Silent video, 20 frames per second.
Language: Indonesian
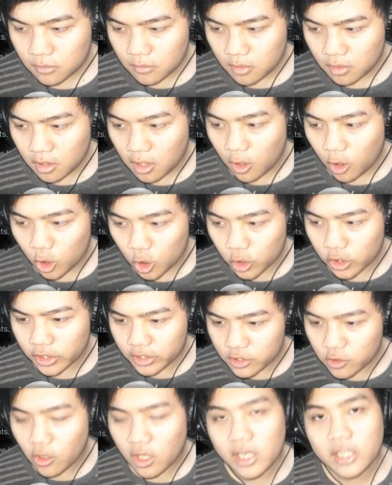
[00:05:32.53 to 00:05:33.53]
ya color
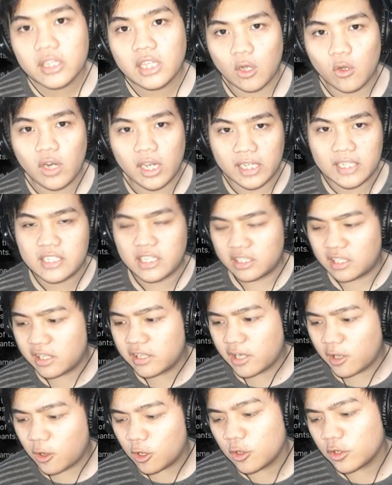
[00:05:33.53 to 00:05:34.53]
hijau kalian tau lah
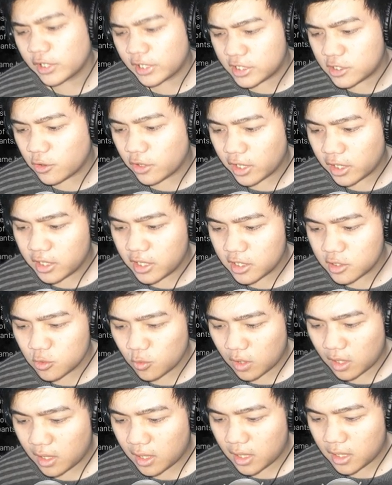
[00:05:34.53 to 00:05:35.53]
ceritanya color hijau ya dia
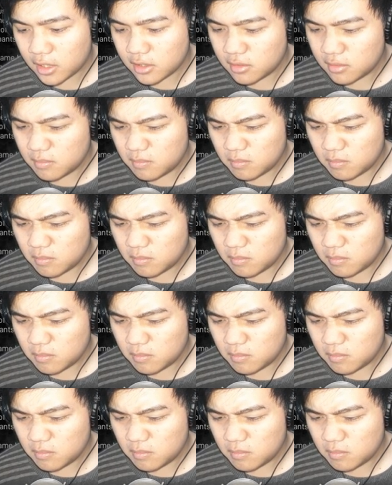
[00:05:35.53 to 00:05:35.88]
suka